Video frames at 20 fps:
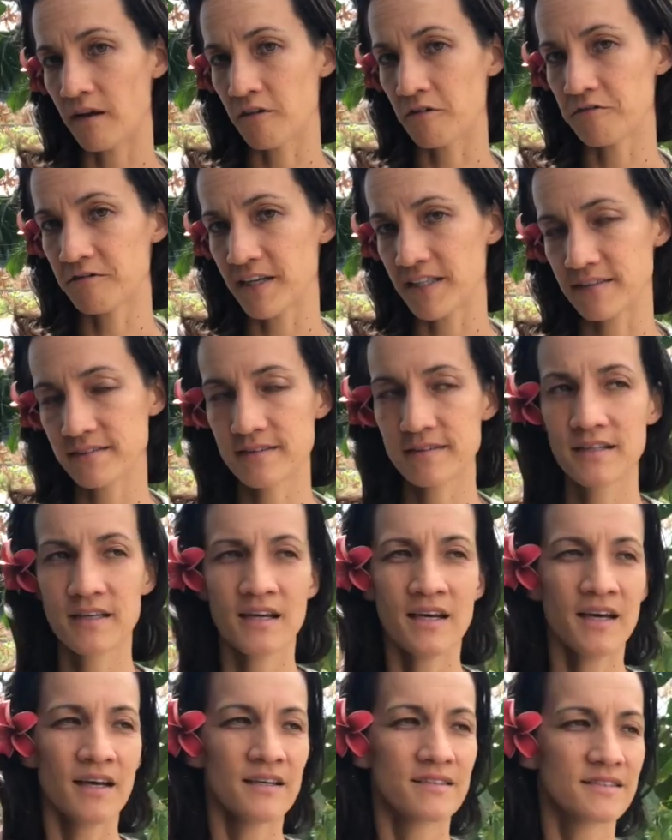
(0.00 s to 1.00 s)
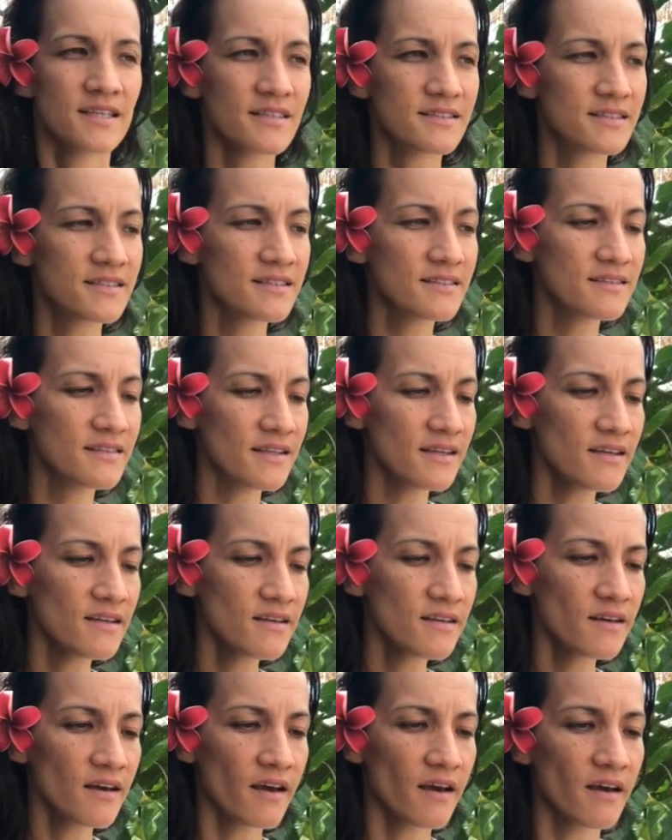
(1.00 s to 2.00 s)
en fait. Cette
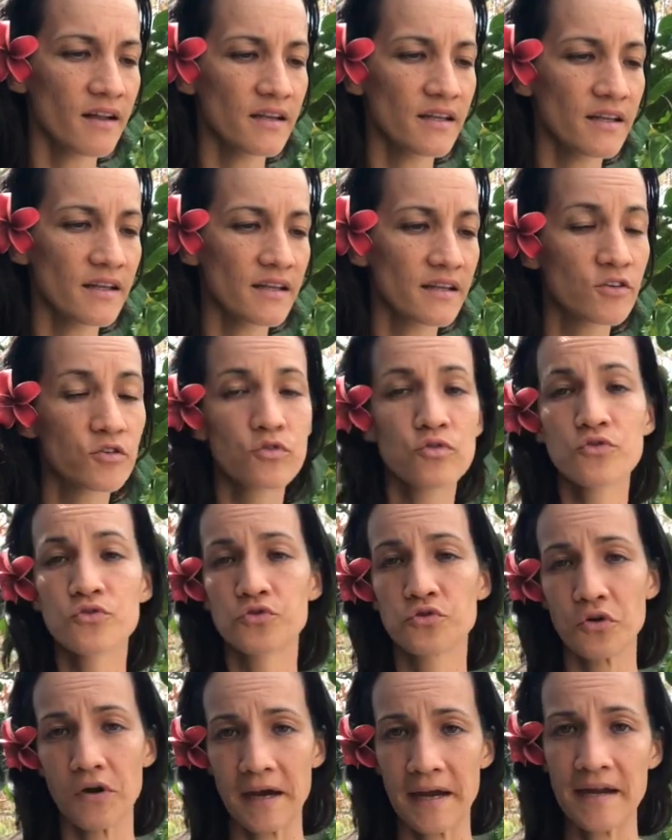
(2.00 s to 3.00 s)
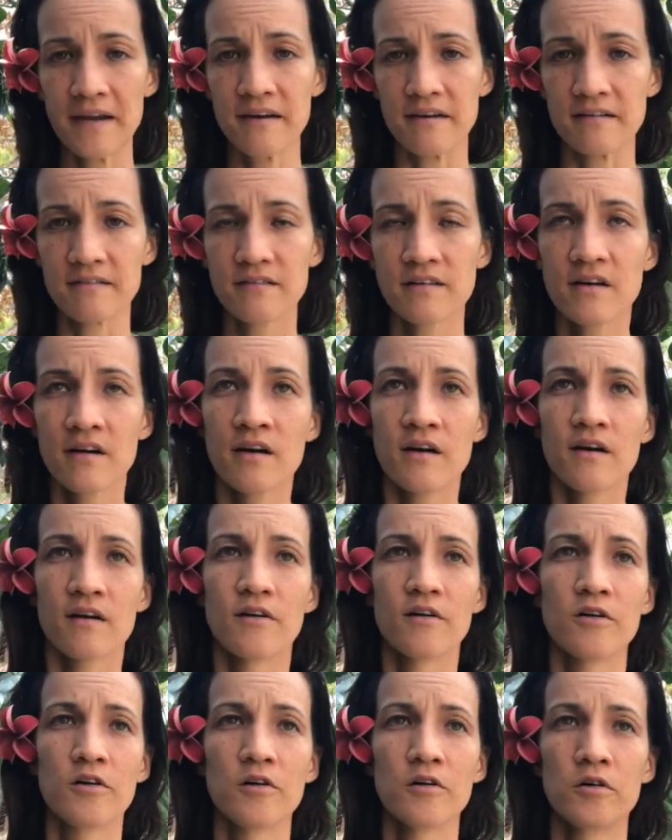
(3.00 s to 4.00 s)
idée, elle est culturelle
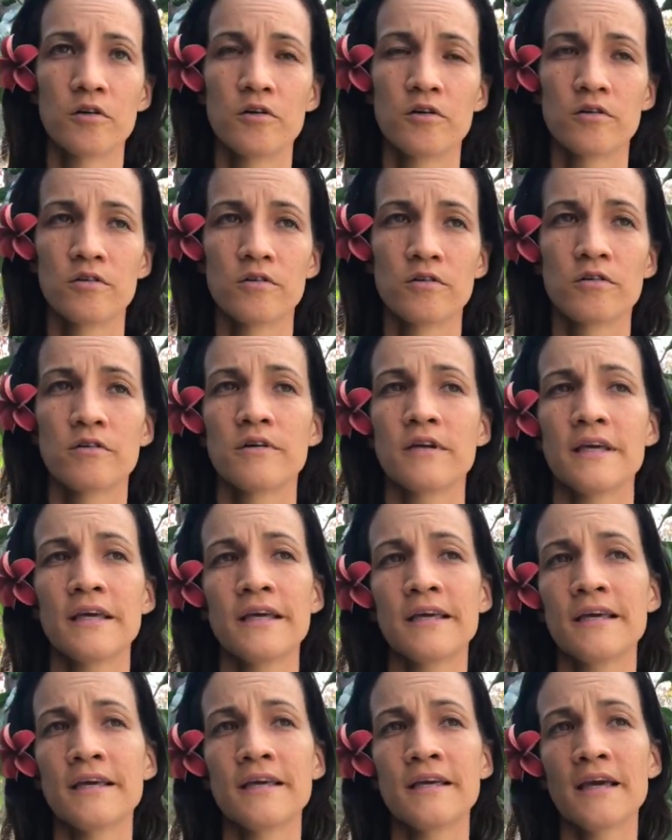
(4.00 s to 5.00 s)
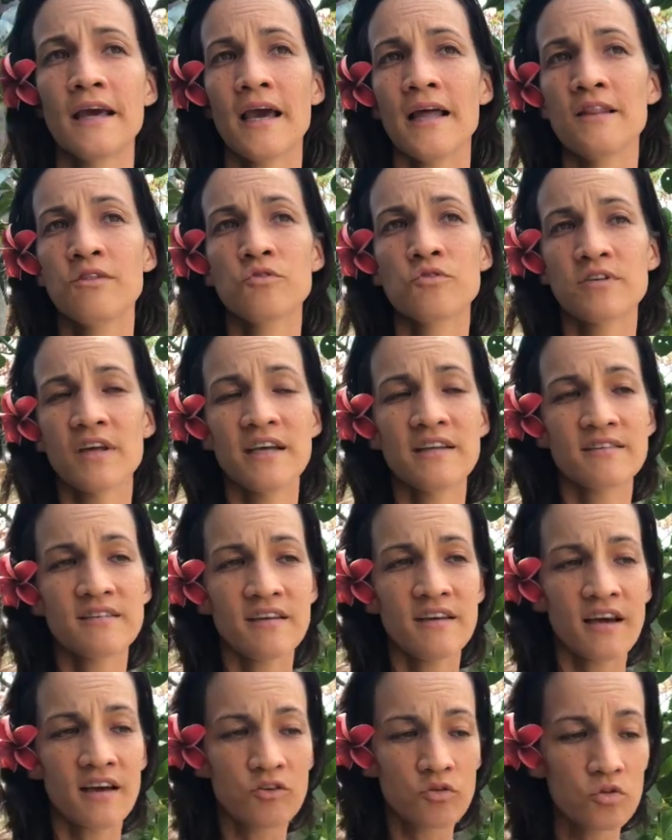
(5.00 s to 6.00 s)
euh, et elle nous a
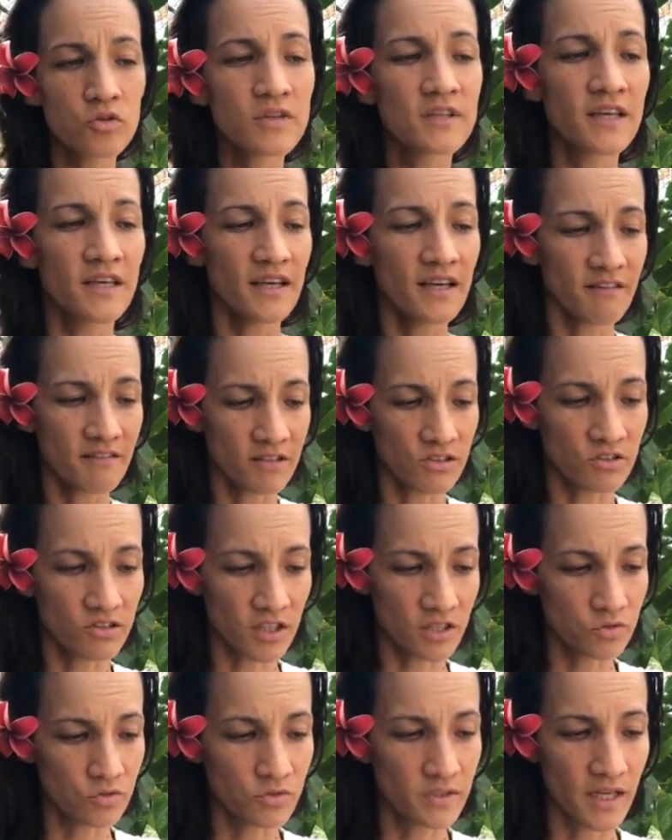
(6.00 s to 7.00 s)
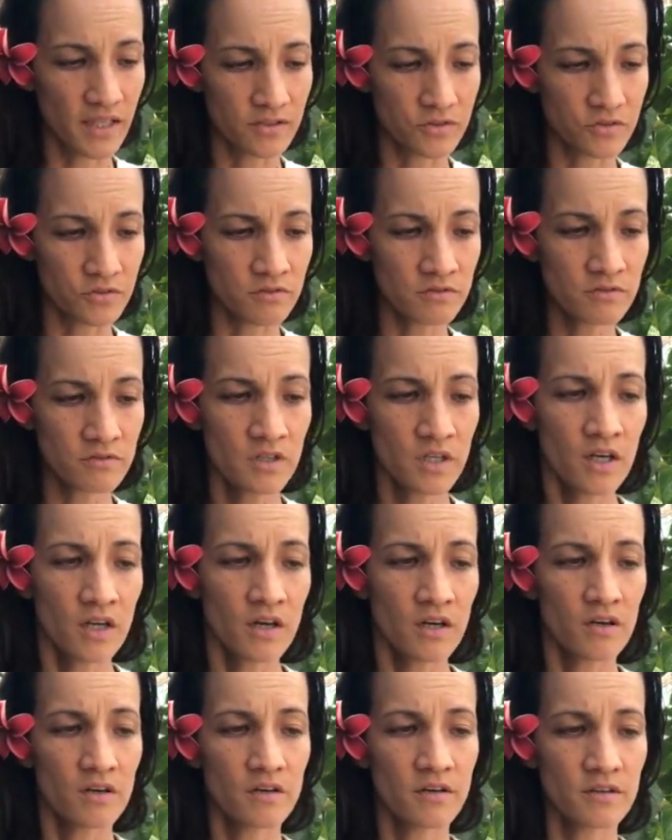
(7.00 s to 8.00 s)
été inculquée avec notre éducation,
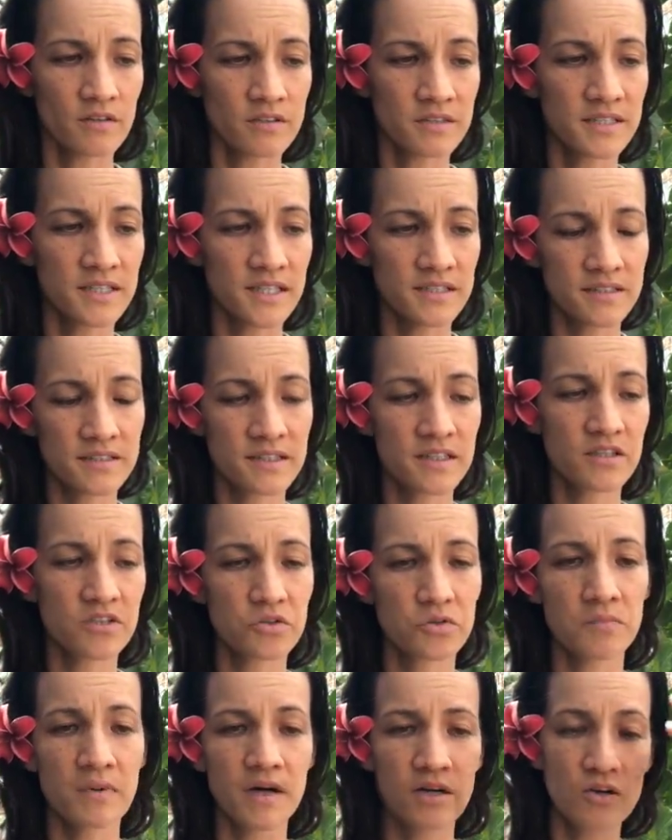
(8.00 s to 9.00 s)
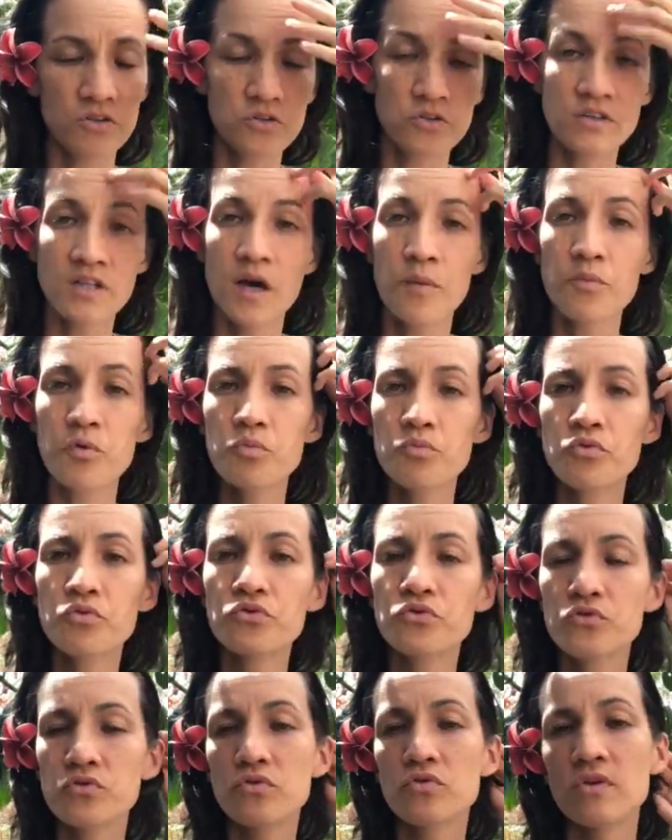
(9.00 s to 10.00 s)
euh, c'est-à-dire que ben, quand on est un peu
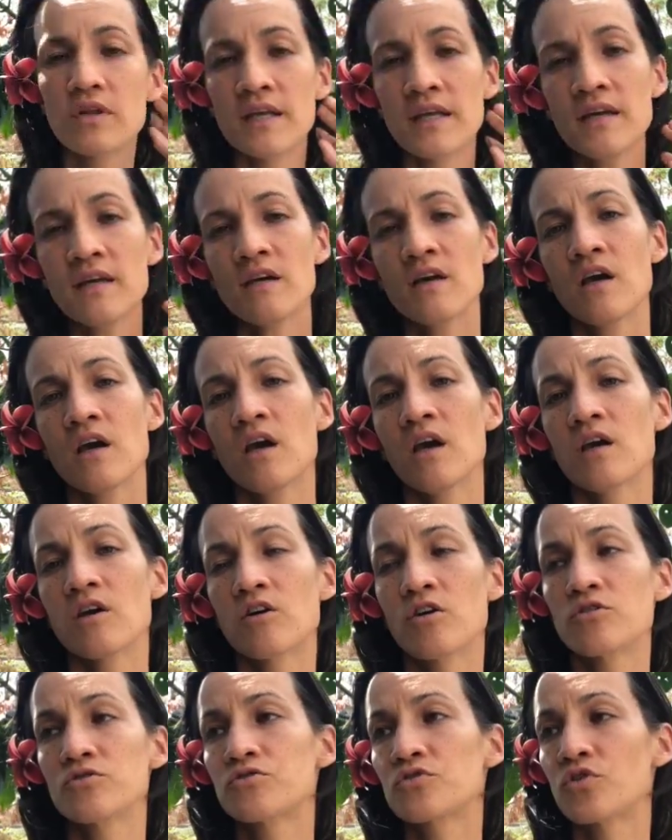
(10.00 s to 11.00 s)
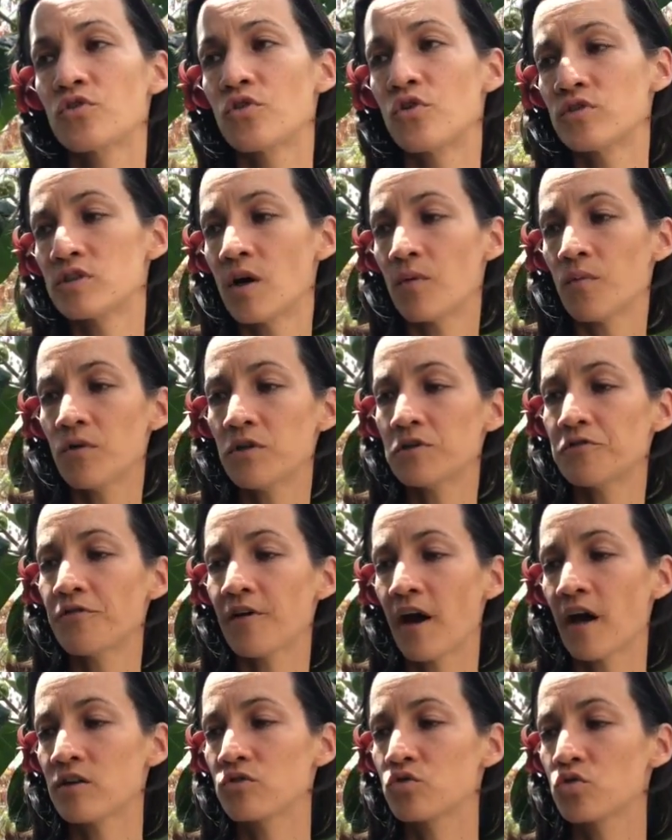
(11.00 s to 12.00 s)
bousculé, quand on a envie de
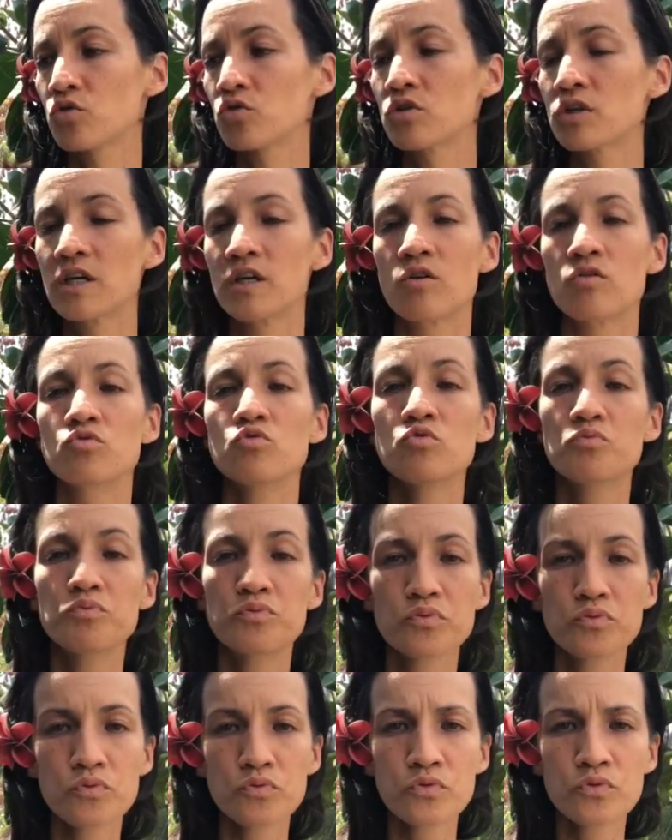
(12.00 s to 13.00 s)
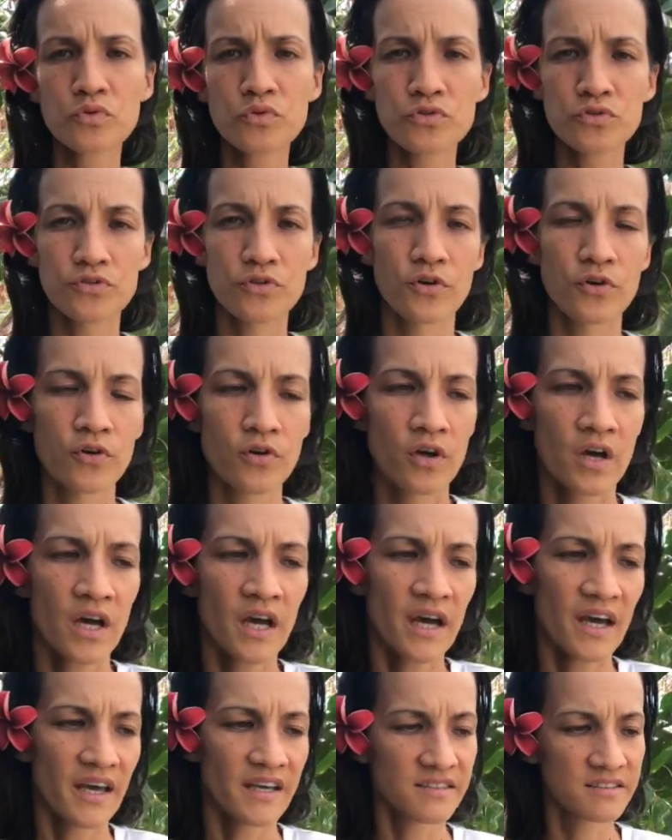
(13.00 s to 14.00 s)
faire un truc et qu'on nous pousse,
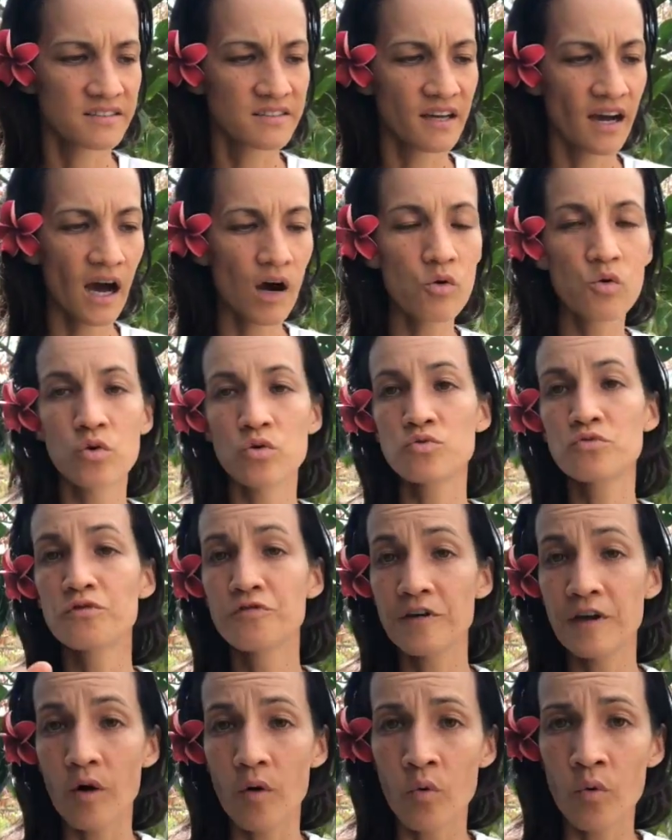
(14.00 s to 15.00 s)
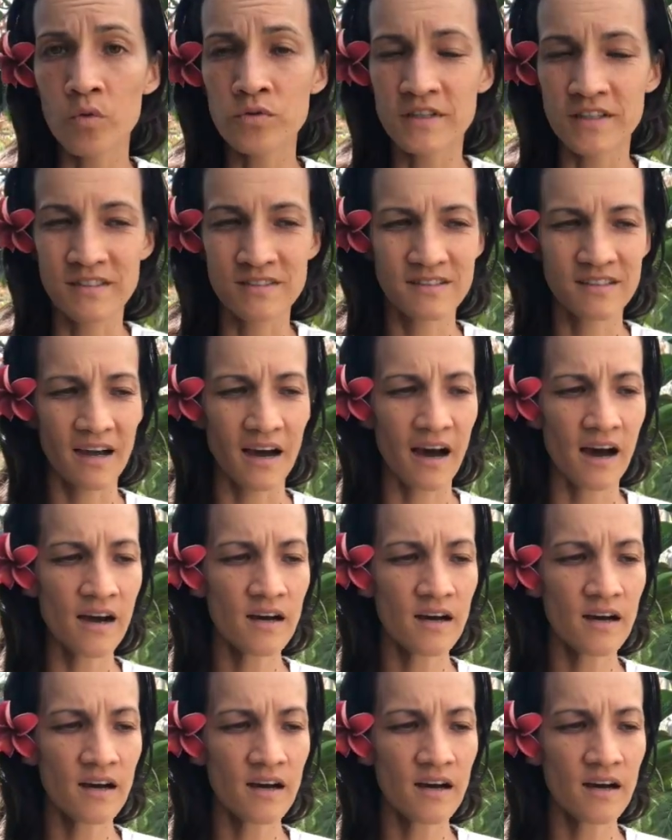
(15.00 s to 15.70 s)
etc., ou qu'on nous fait honte, etc.,